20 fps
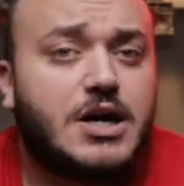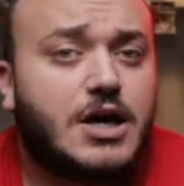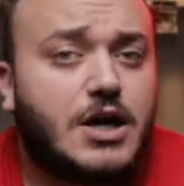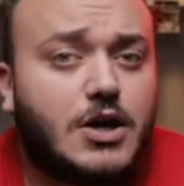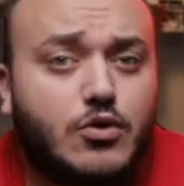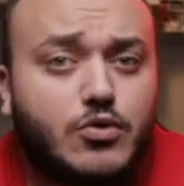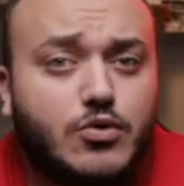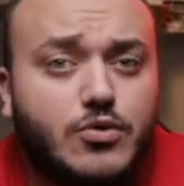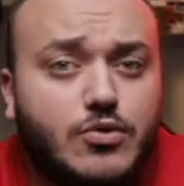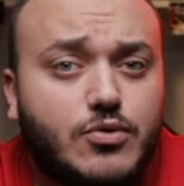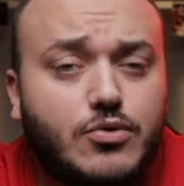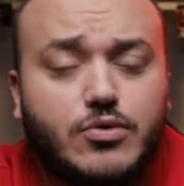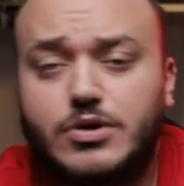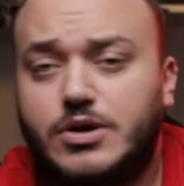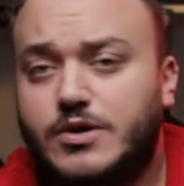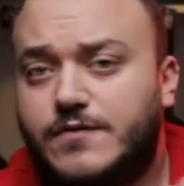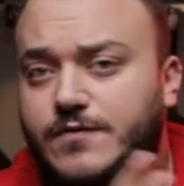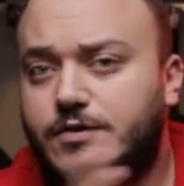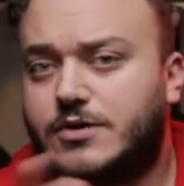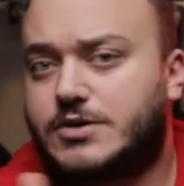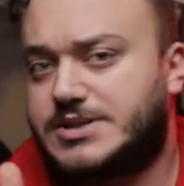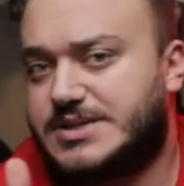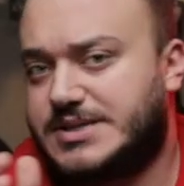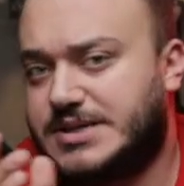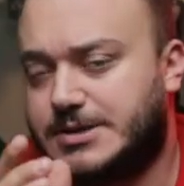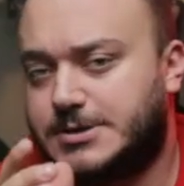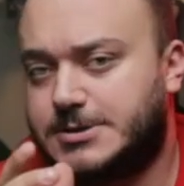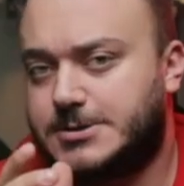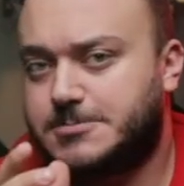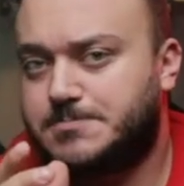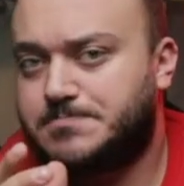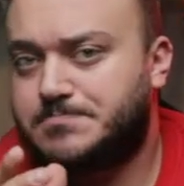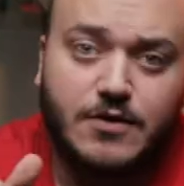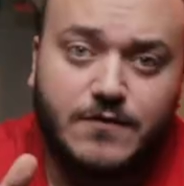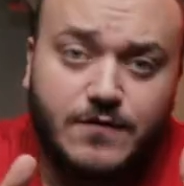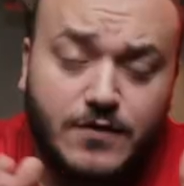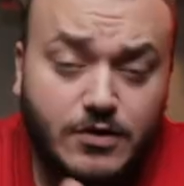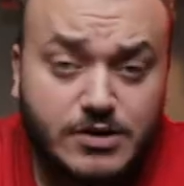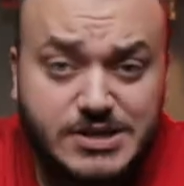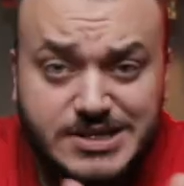اللي هو الفلوريسنت
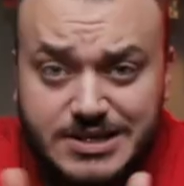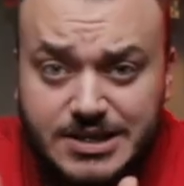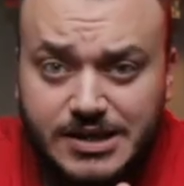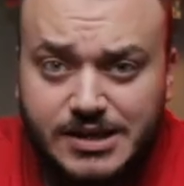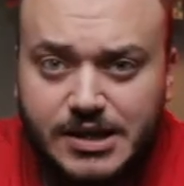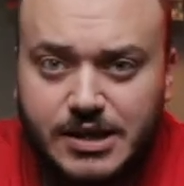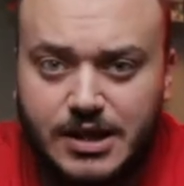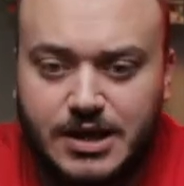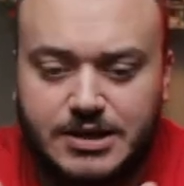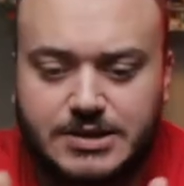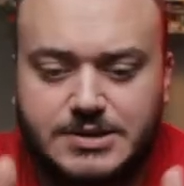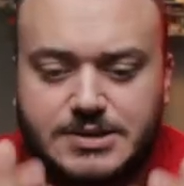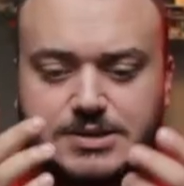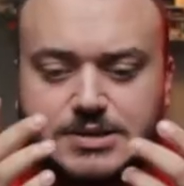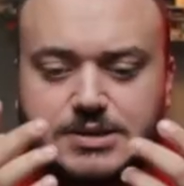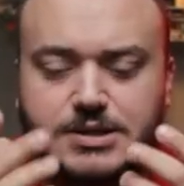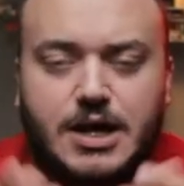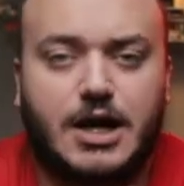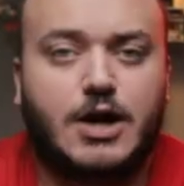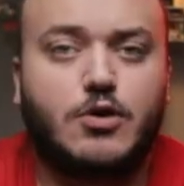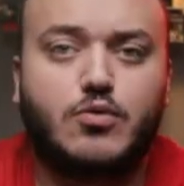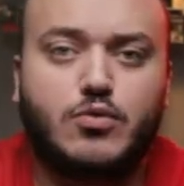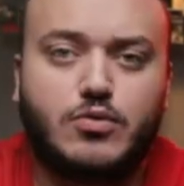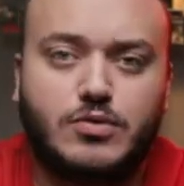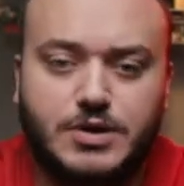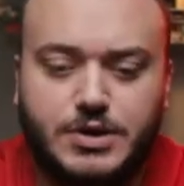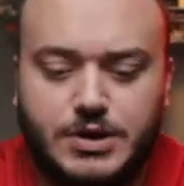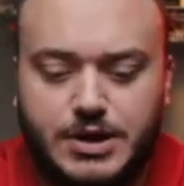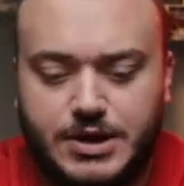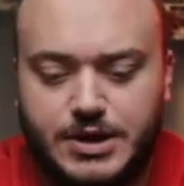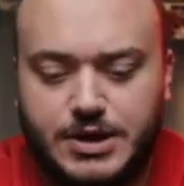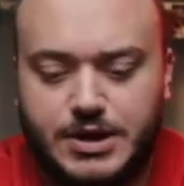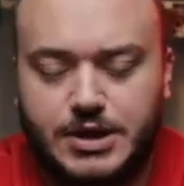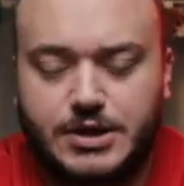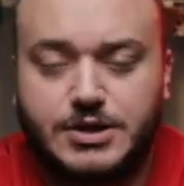الفلوريسنت لايت او آه،